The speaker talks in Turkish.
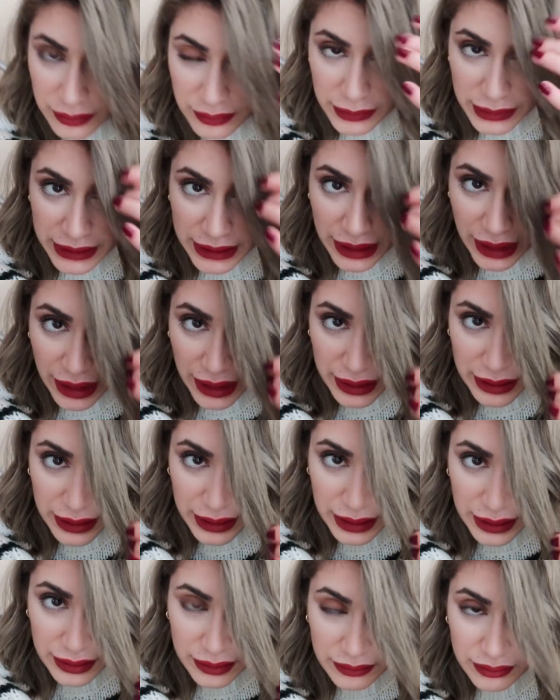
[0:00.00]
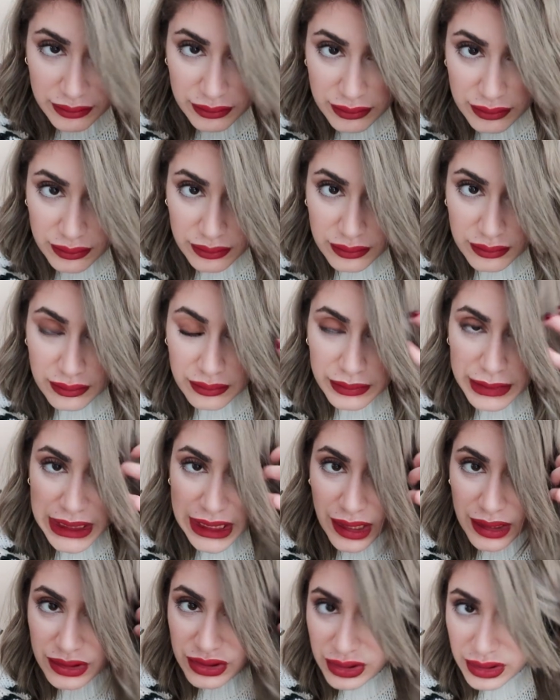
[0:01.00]
Yani
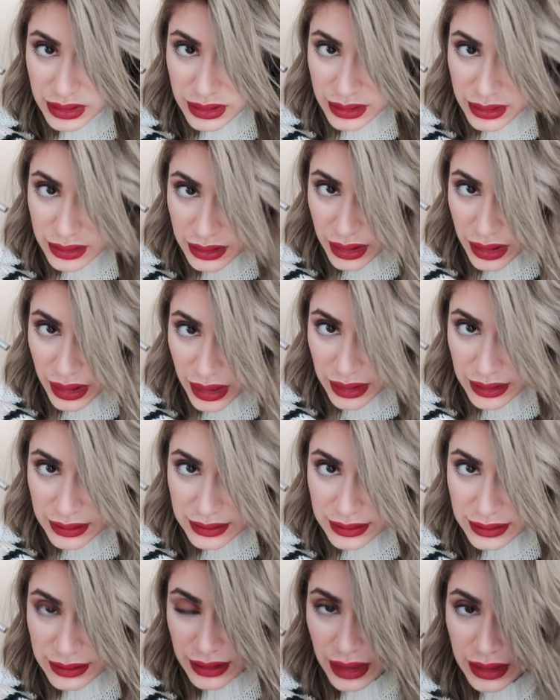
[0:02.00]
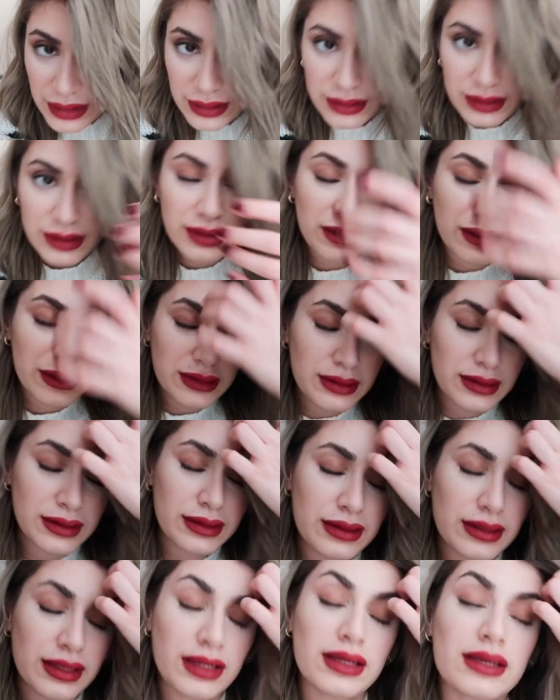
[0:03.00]
birazcık altından
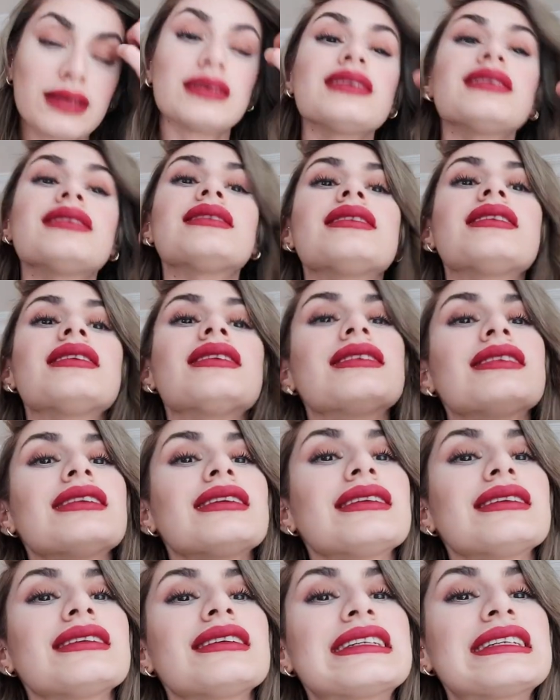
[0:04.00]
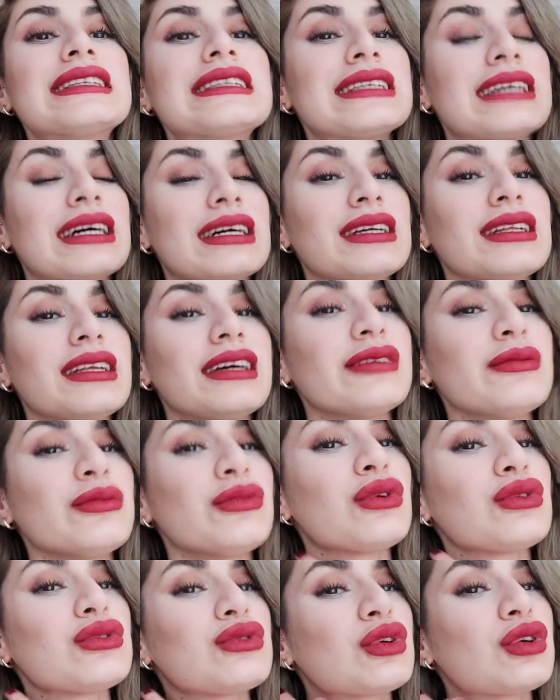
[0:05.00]
e, sarılarım
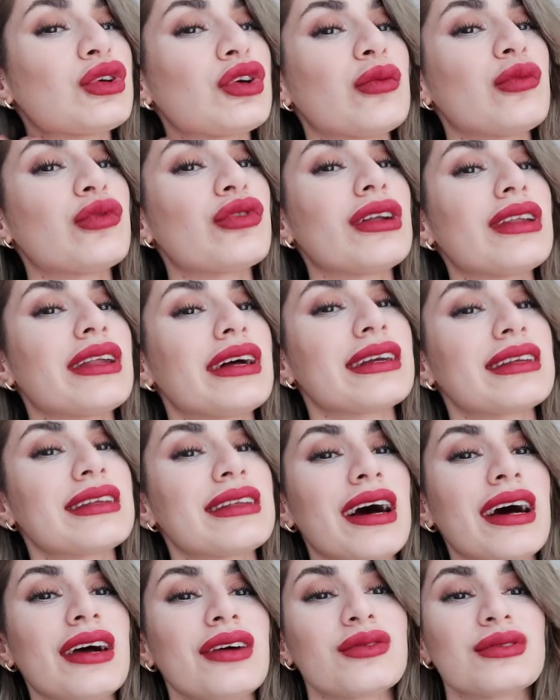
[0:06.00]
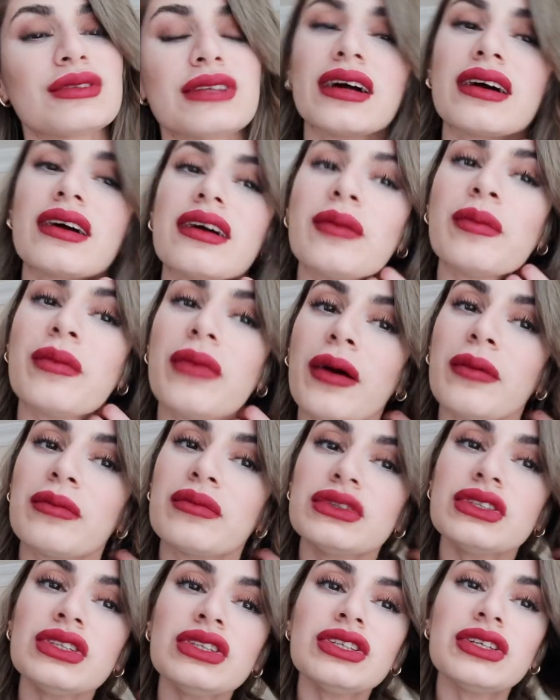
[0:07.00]
gözüküyor. Buralar daha güzel
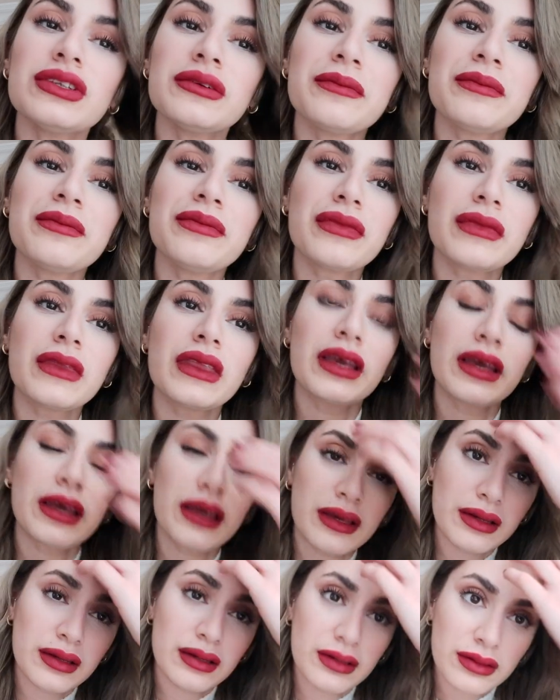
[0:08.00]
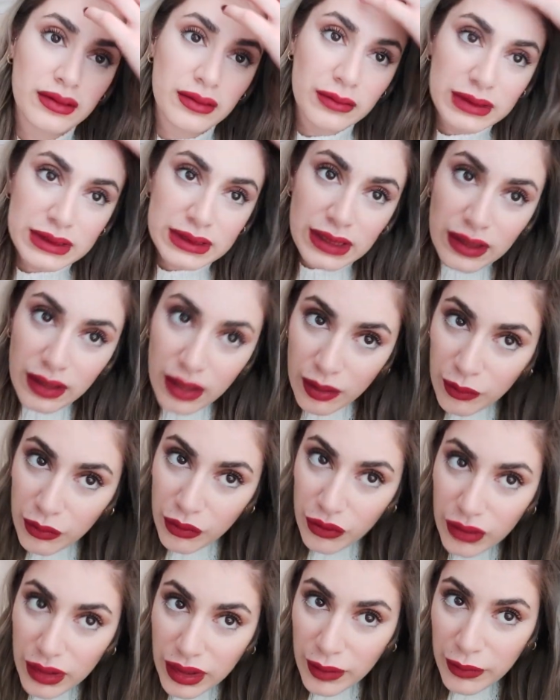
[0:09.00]
kapanmış. Mesela
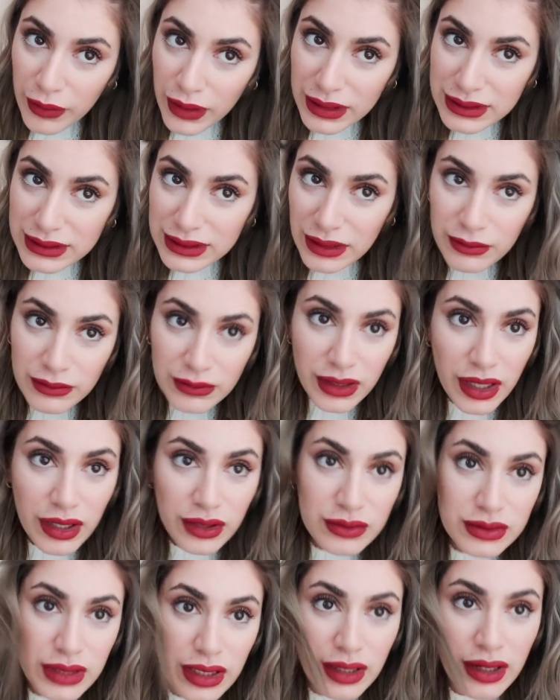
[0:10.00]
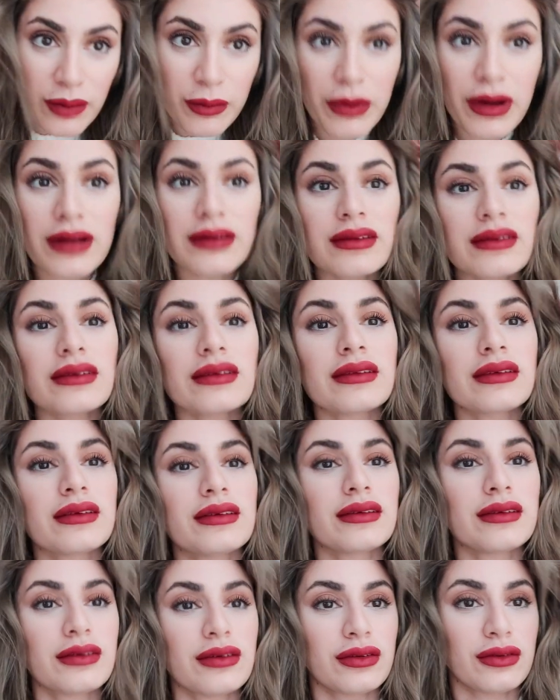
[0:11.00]
böyle yaparsam daha güzel kapandığını
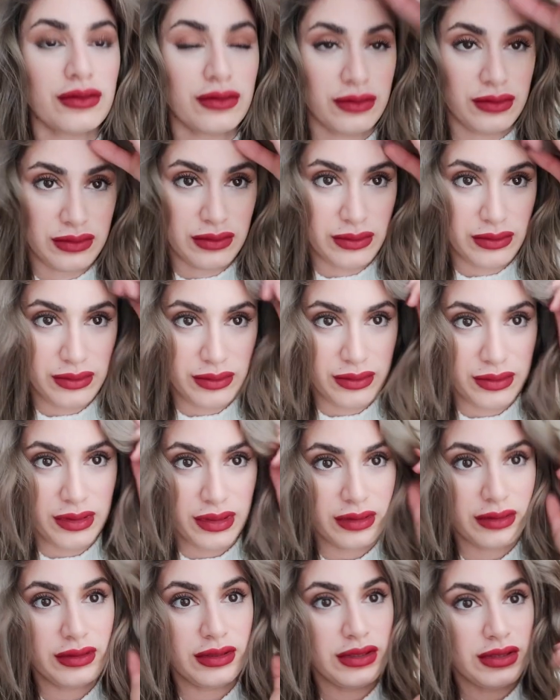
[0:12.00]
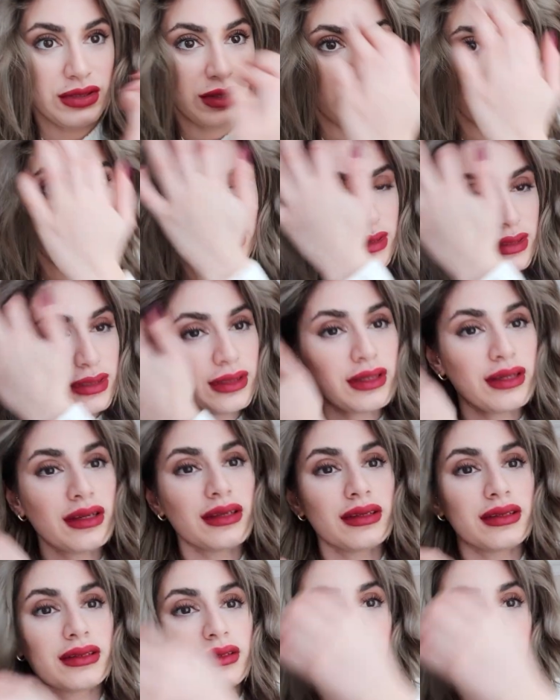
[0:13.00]
anlayacaksınız.